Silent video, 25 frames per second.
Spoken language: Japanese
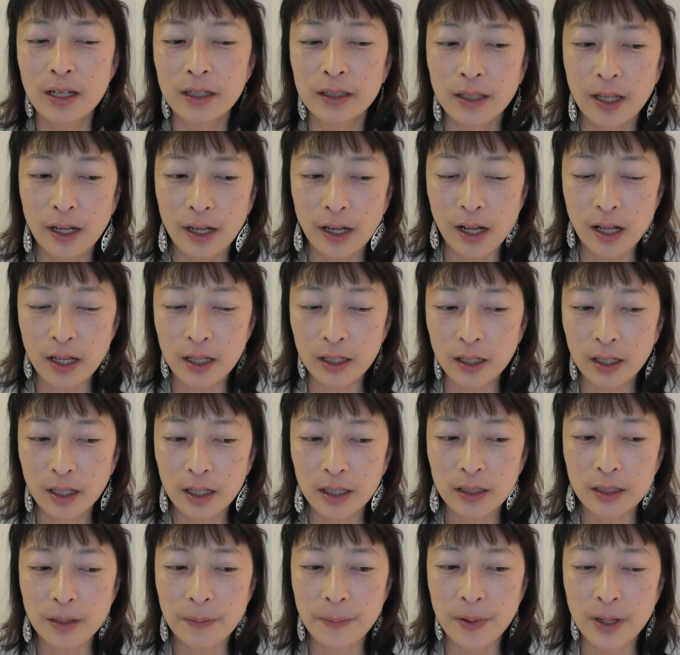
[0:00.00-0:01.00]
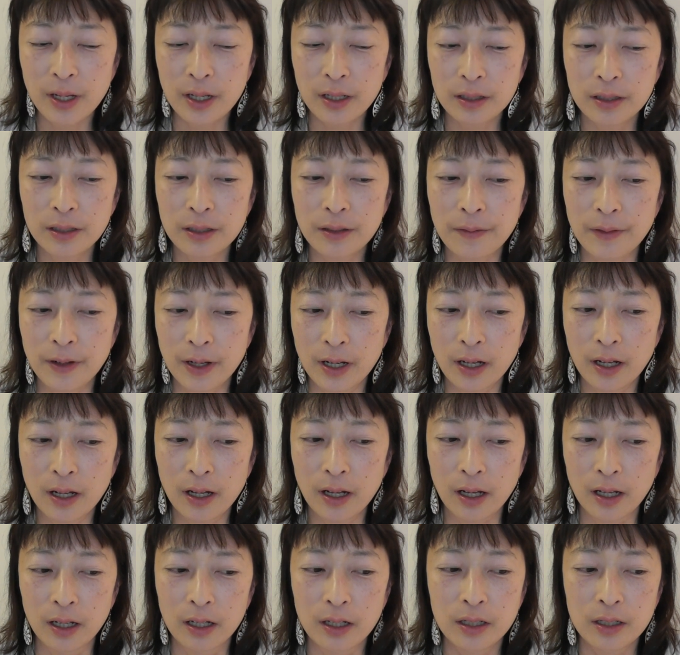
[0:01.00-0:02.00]
で考えた場合に
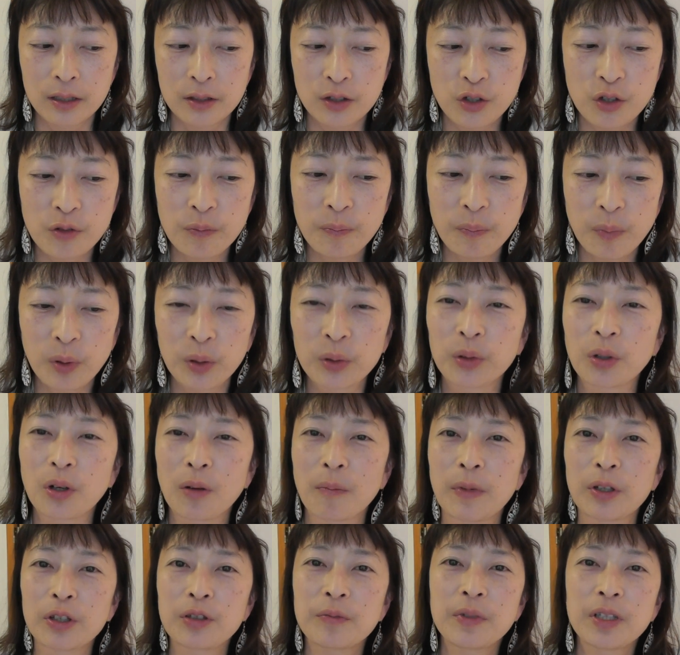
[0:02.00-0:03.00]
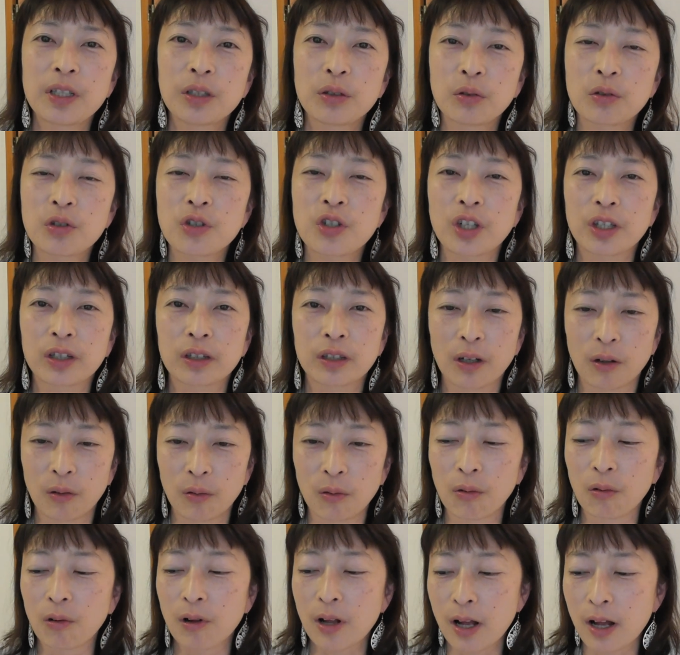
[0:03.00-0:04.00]
は10本とかまとめて取っちゃった
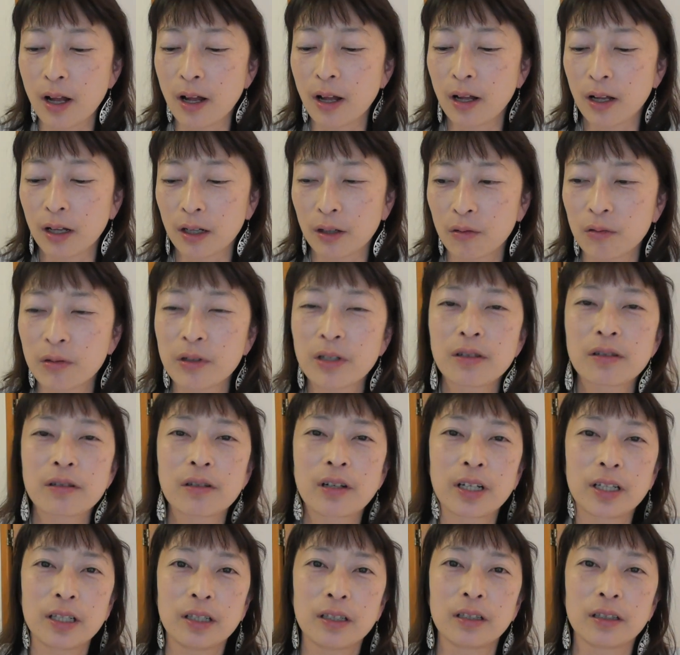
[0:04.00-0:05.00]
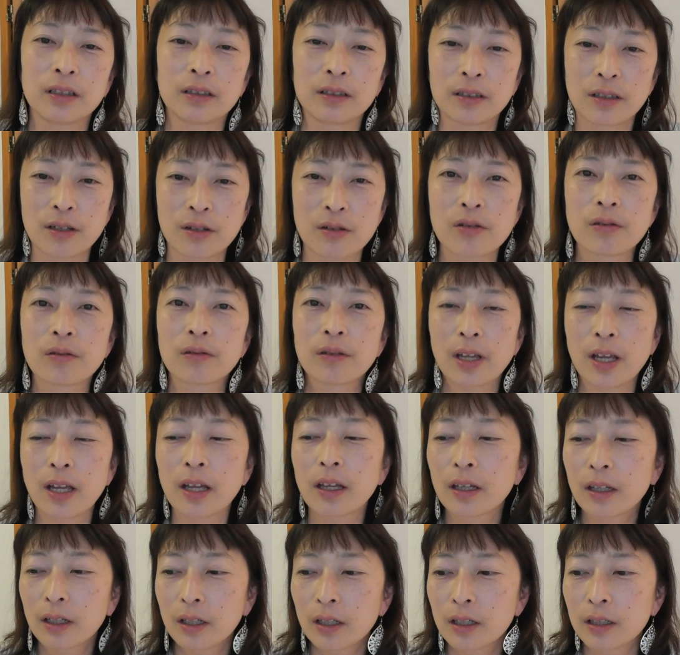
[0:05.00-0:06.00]
方が効率がいいんですよね。
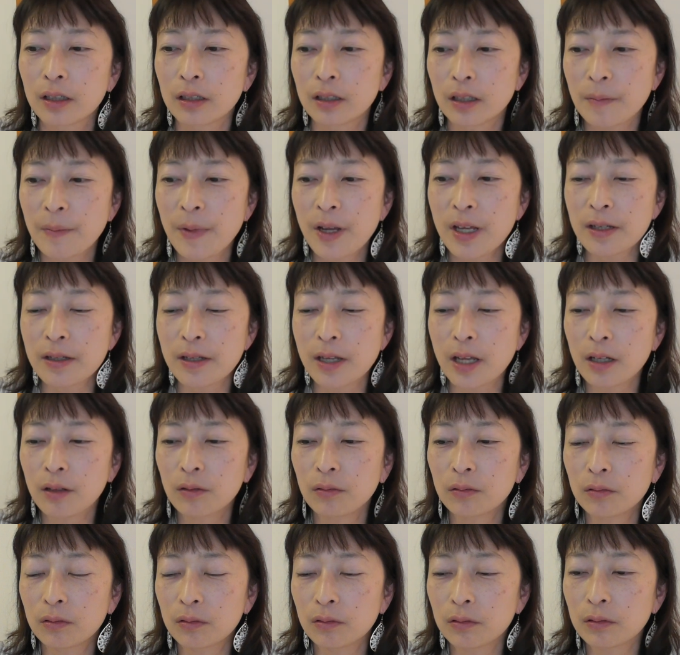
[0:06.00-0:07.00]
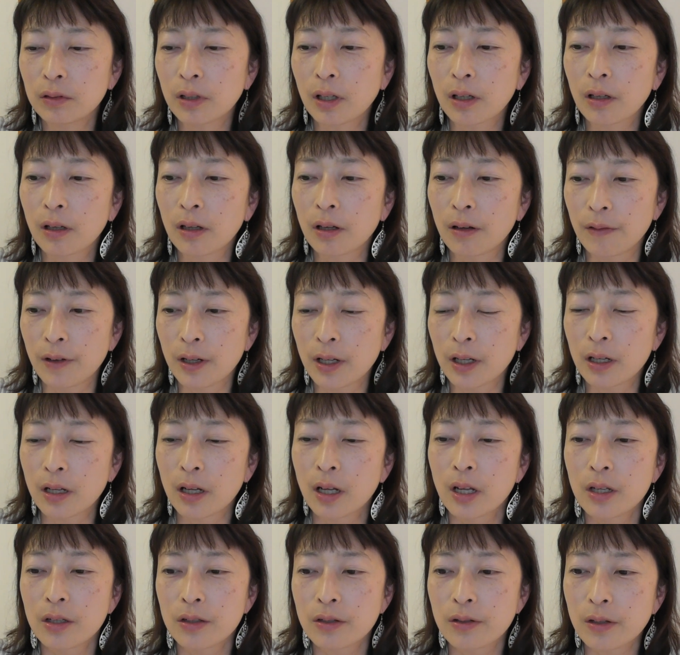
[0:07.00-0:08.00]
でまあ最後の方なんか
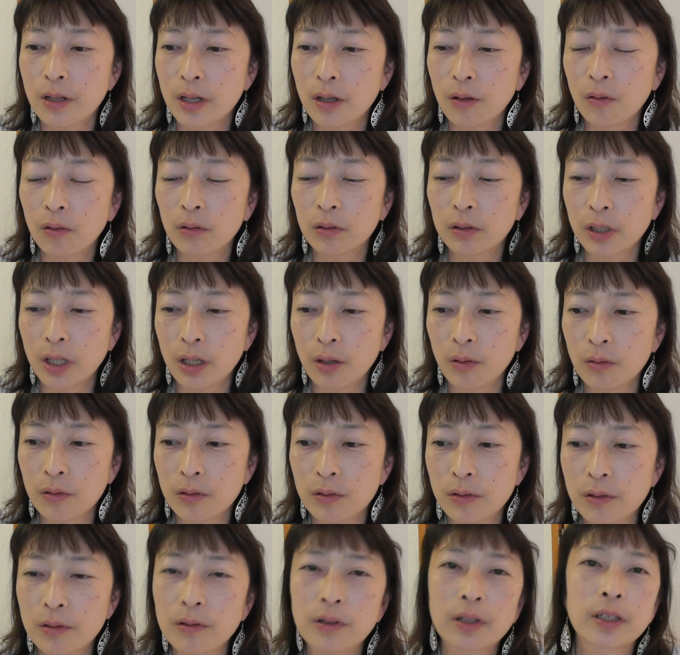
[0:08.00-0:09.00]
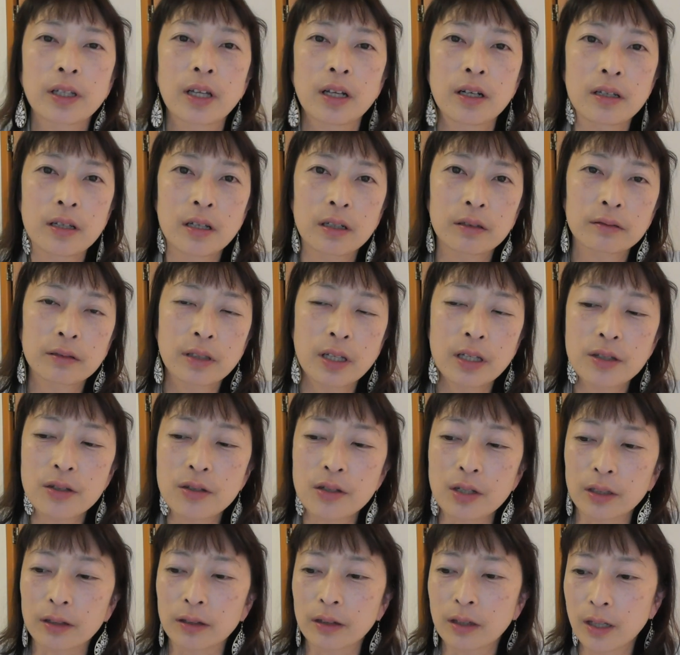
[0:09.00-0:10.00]
はずれ込んで本数が足りなくなっ
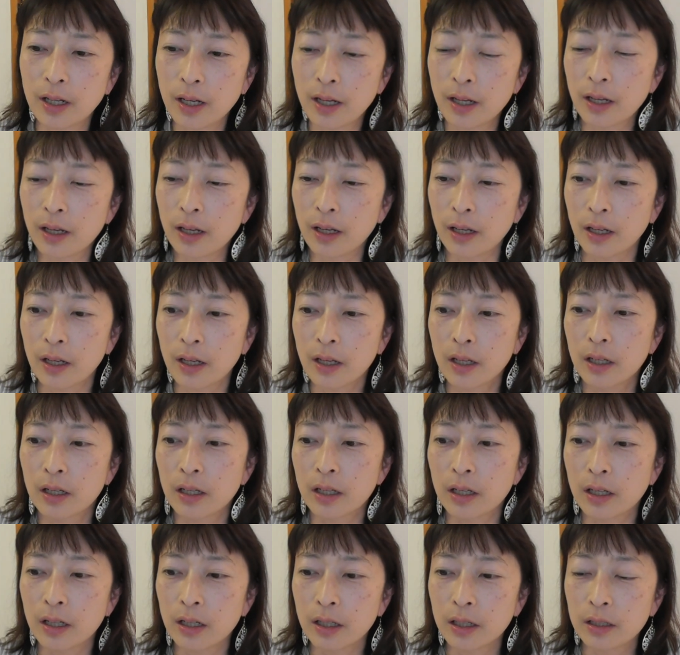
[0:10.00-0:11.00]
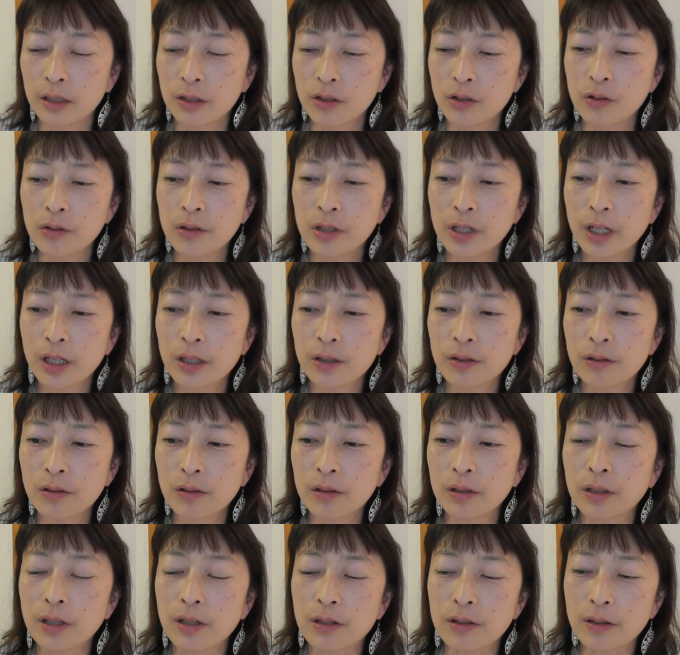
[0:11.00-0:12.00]
ちゃって、えー、12月
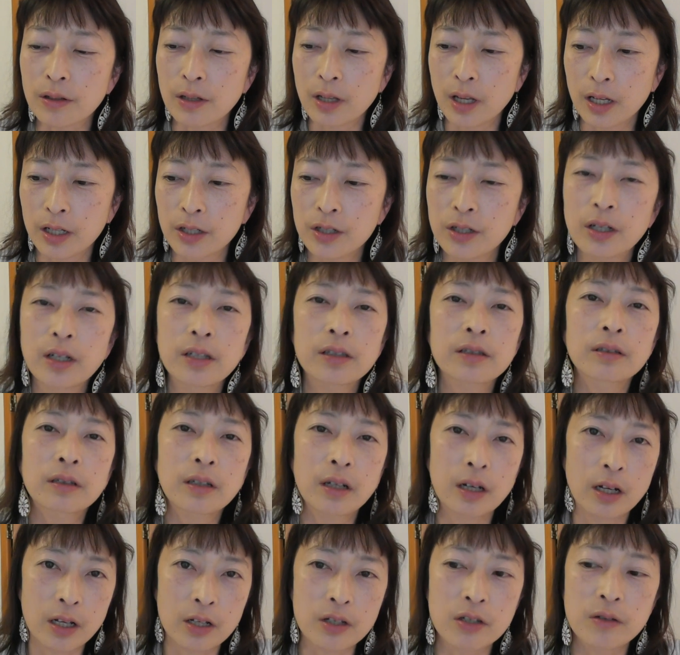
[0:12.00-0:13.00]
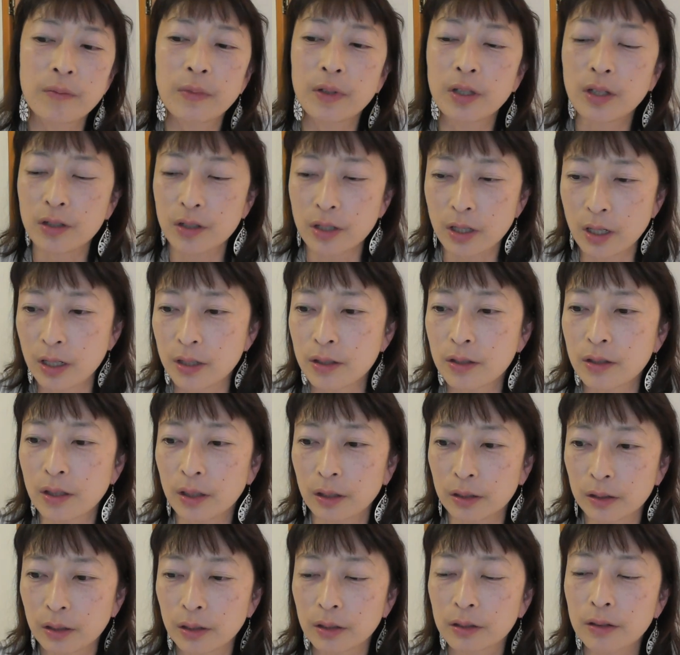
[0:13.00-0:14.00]
にですね1月から始めたチャレンジ
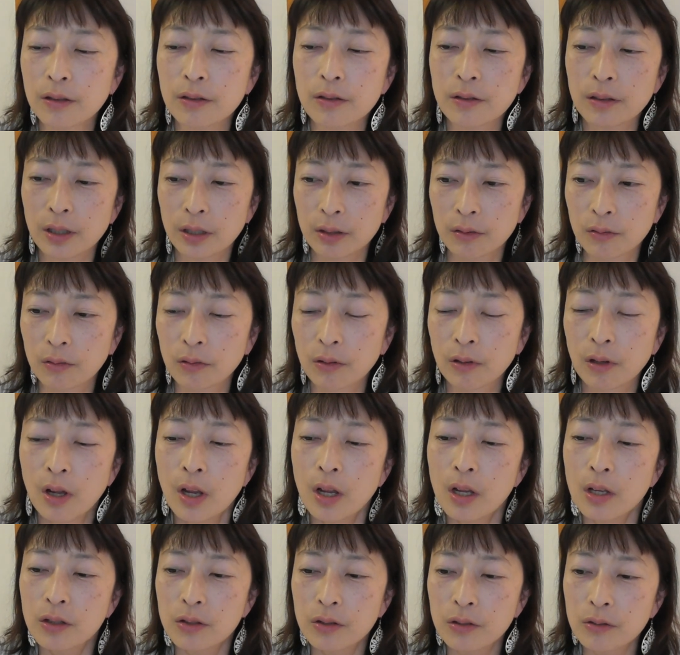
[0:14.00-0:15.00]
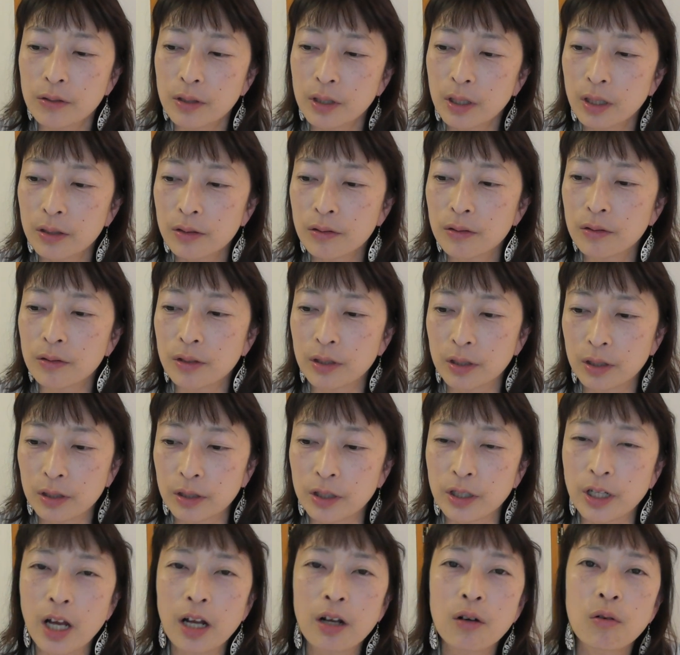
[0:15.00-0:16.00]
だったんですけど12月に
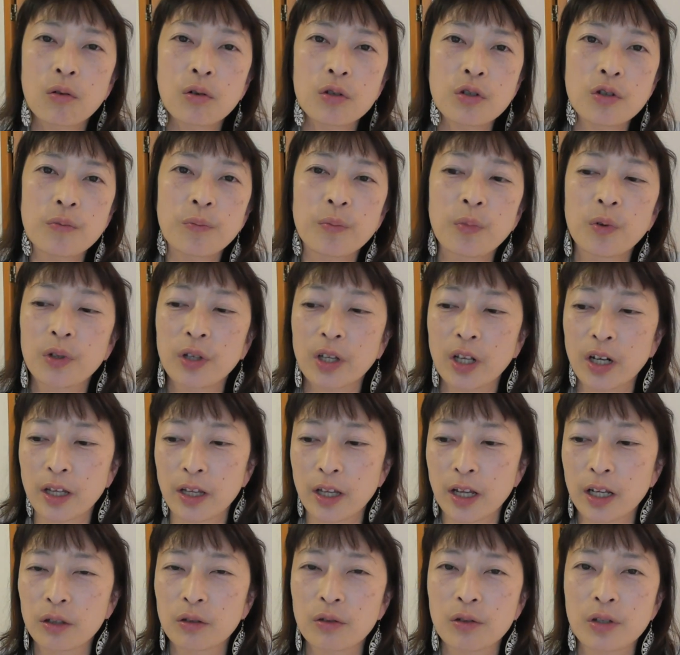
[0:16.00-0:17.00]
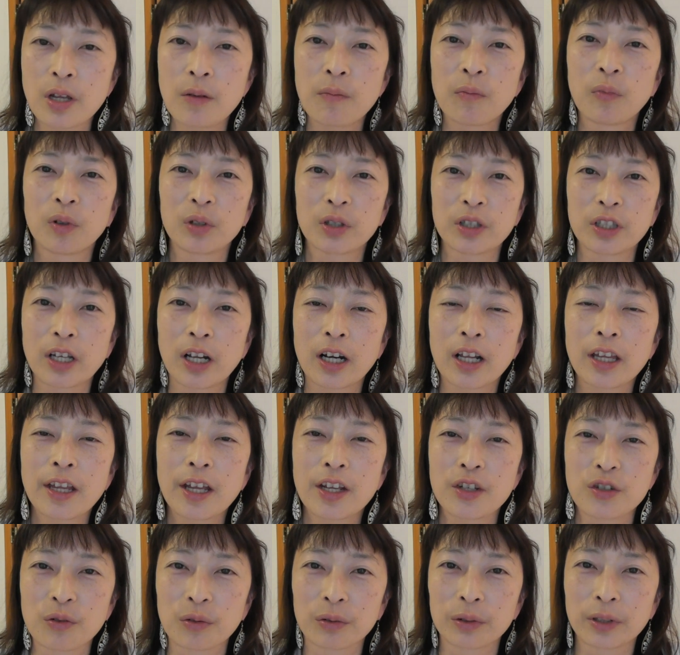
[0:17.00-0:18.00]
250本やらないと1,000本になら
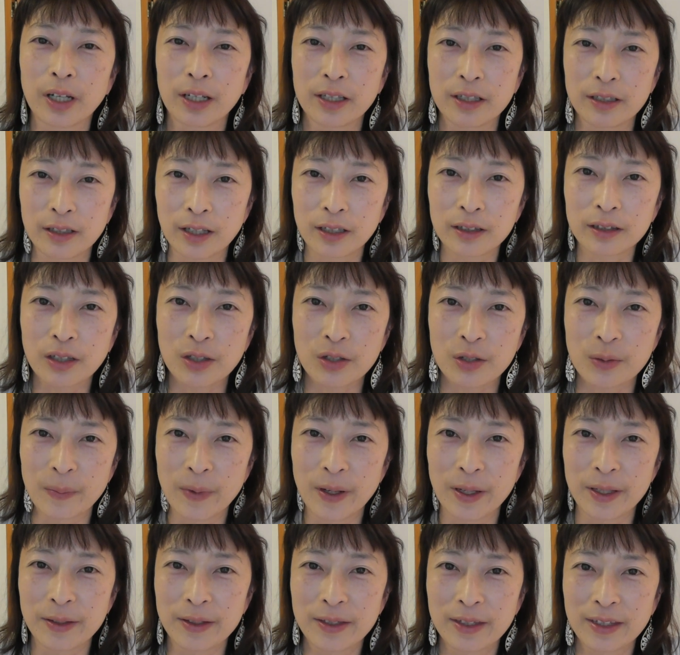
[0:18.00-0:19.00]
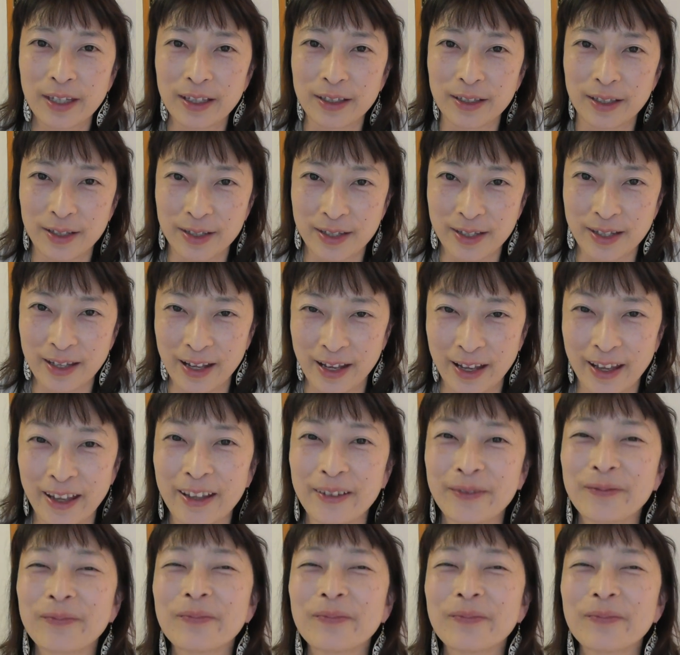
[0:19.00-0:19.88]
ない状態になってしまってですね